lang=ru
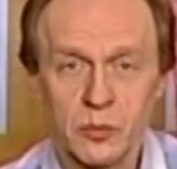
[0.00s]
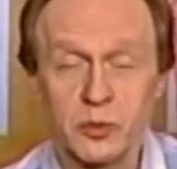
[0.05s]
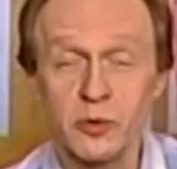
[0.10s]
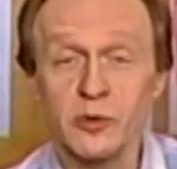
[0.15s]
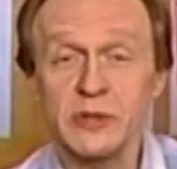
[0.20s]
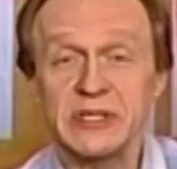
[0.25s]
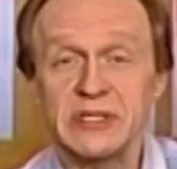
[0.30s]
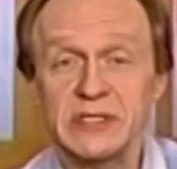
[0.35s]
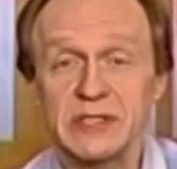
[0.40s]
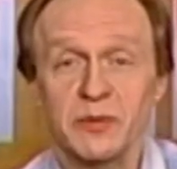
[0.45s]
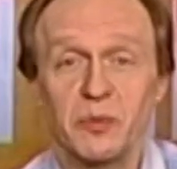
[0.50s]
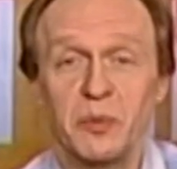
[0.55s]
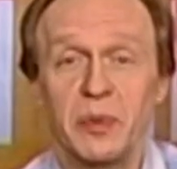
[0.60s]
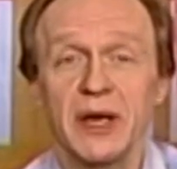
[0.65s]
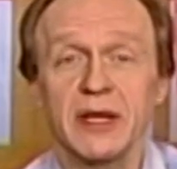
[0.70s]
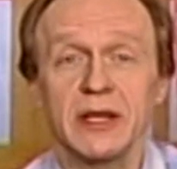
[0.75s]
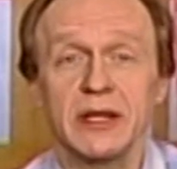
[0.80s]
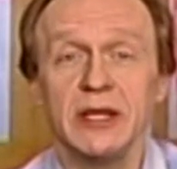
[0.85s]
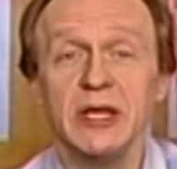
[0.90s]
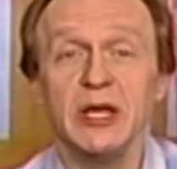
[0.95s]
Пусть
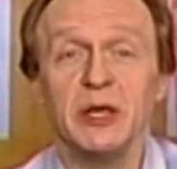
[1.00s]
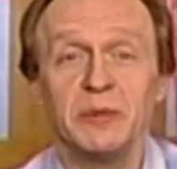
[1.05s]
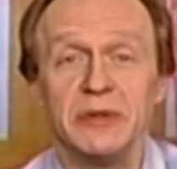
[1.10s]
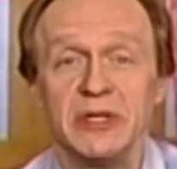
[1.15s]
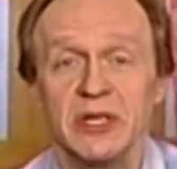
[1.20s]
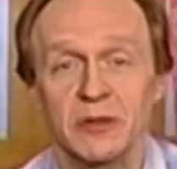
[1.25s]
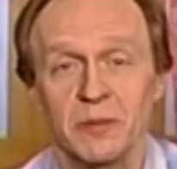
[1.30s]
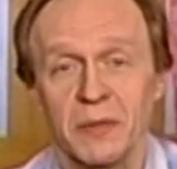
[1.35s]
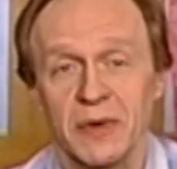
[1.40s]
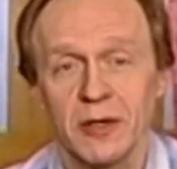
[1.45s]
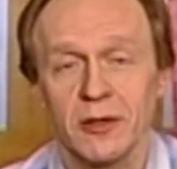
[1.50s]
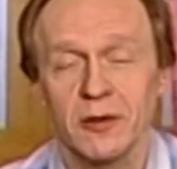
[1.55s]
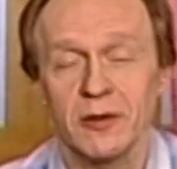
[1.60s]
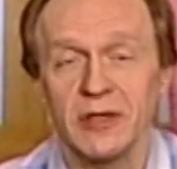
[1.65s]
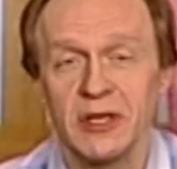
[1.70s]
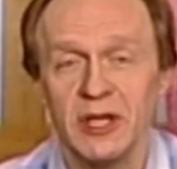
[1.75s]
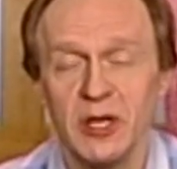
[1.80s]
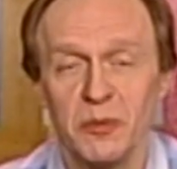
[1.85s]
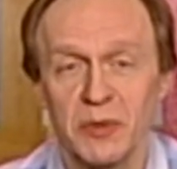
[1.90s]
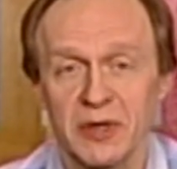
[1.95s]
погибнет мое
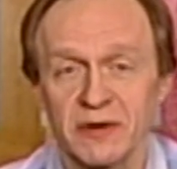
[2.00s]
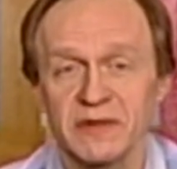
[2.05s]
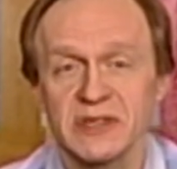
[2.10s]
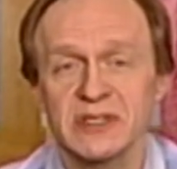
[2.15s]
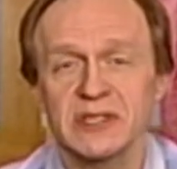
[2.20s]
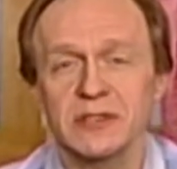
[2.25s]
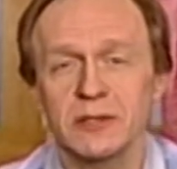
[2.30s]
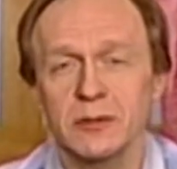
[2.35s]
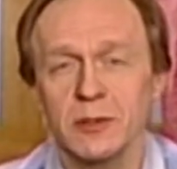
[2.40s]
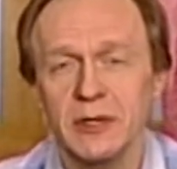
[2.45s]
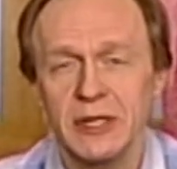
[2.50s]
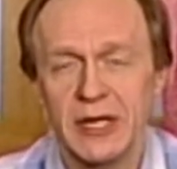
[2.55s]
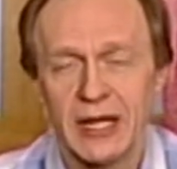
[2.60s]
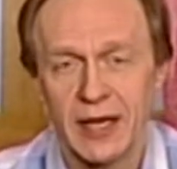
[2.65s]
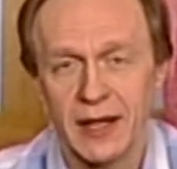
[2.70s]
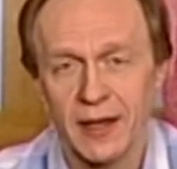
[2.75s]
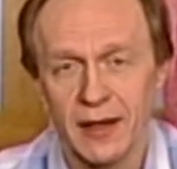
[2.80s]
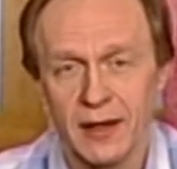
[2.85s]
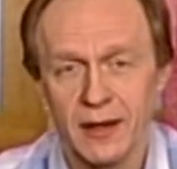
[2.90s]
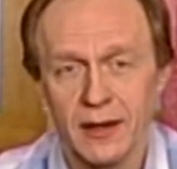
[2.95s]
имя в
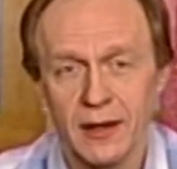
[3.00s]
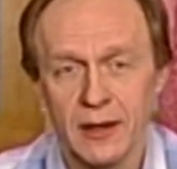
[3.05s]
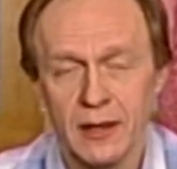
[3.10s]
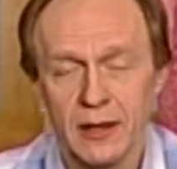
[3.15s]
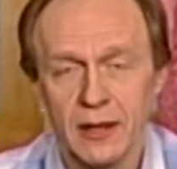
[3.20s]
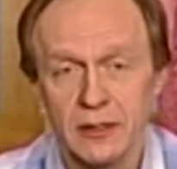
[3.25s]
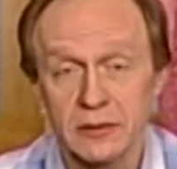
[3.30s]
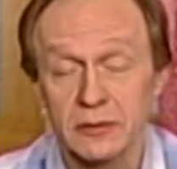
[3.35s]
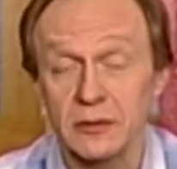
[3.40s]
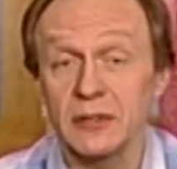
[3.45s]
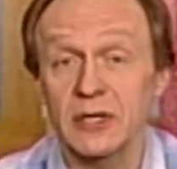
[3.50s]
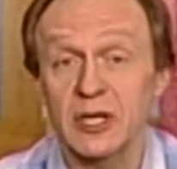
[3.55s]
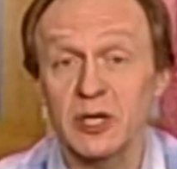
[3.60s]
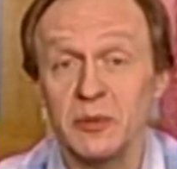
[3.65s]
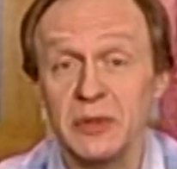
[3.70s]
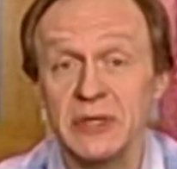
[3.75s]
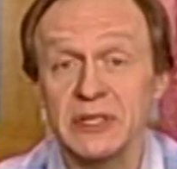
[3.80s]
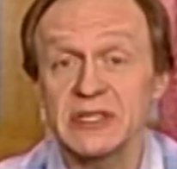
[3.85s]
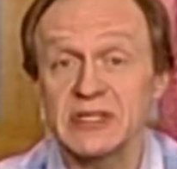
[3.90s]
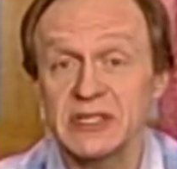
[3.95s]
истории, только
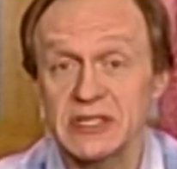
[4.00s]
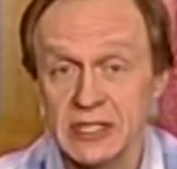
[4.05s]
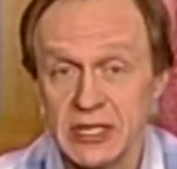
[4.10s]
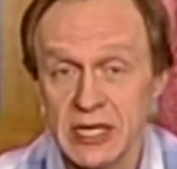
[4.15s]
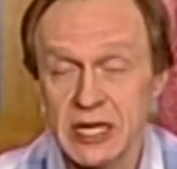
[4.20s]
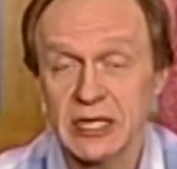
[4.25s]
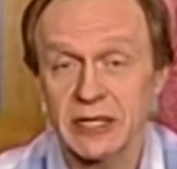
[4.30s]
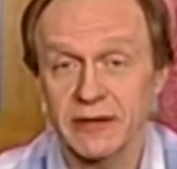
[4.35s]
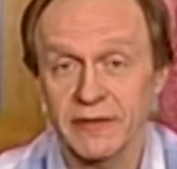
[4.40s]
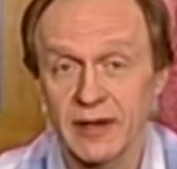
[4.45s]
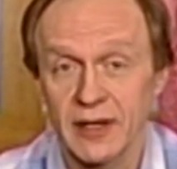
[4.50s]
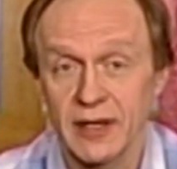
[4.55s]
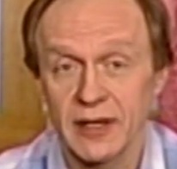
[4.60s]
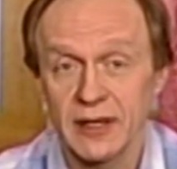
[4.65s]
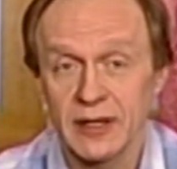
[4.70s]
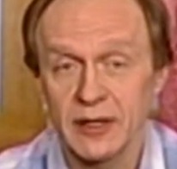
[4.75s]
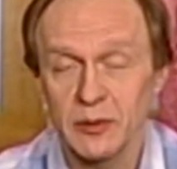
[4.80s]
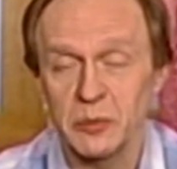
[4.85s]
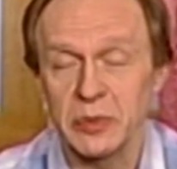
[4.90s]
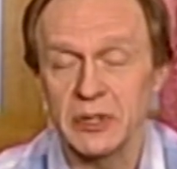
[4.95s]
бы церкви
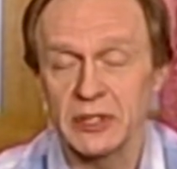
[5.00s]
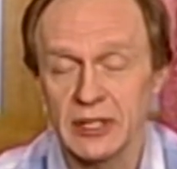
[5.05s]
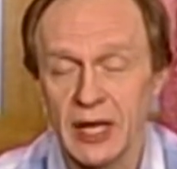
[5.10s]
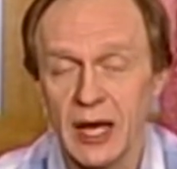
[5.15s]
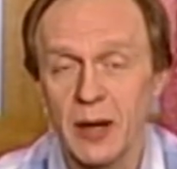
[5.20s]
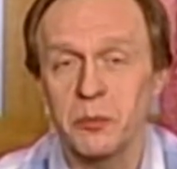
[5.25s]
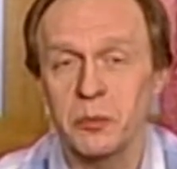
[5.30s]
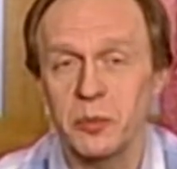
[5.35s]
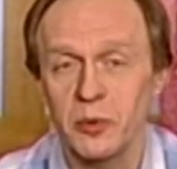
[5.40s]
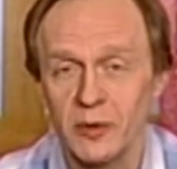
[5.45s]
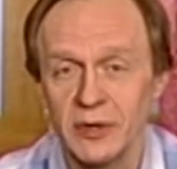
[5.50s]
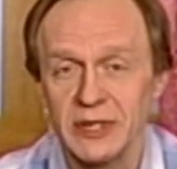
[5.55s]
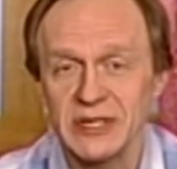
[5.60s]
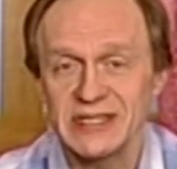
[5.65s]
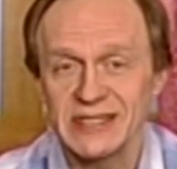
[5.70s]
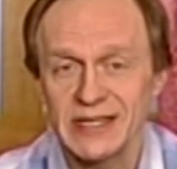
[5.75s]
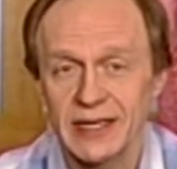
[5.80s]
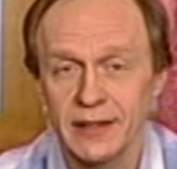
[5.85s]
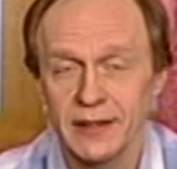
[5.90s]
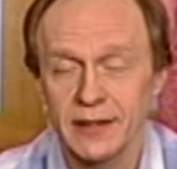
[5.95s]
была
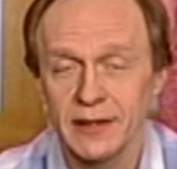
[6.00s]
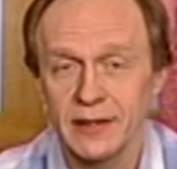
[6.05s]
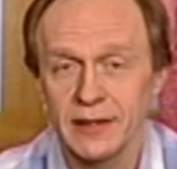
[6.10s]
польза.